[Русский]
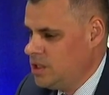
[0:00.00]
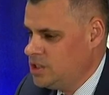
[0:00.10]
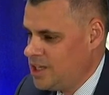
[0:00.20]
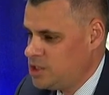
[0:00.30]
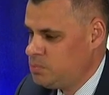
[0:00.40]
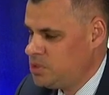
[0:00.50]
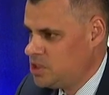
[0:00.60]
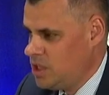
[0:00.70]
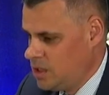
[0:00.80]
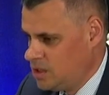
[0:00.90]
Часть
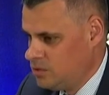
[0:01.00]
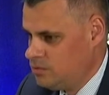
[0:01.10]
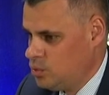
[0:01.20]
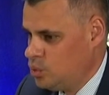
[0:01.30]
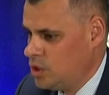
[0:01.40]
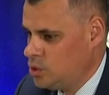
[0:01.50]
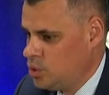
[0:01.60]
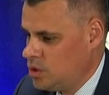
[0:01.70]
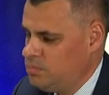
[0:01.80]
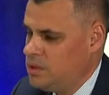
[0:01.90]
пациентов, у которых